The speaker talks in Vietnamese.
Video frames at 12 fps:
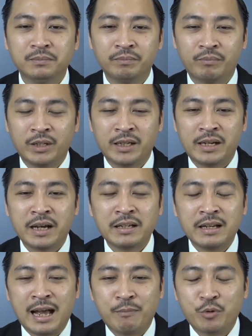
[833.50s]
những cái cách
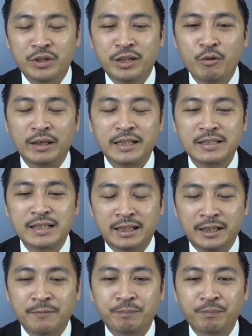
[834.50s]
làm của những cái loại tài sản
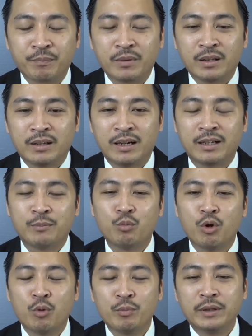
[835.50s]
đấy hay là
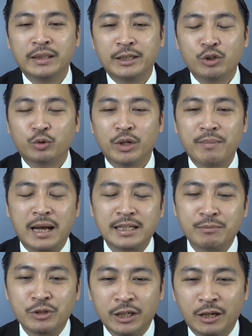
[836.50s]
mua 40 tỷ cho thuê
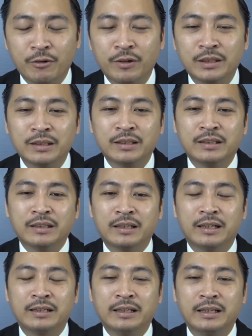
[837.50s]
300 triệu
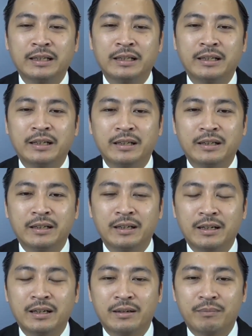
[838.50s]
đấy, thì
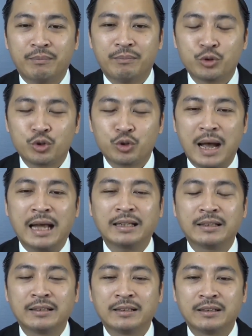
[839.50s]
uh, một số bạn
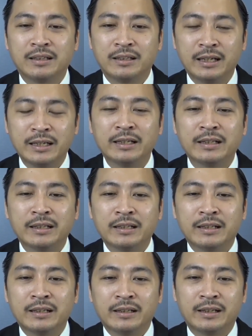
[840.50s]
ở đây
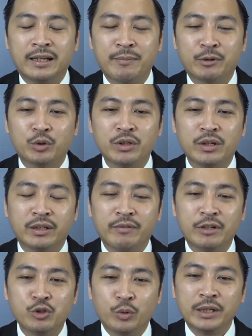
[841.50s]
thì khi mà tôi đưa những cái ví dụ ít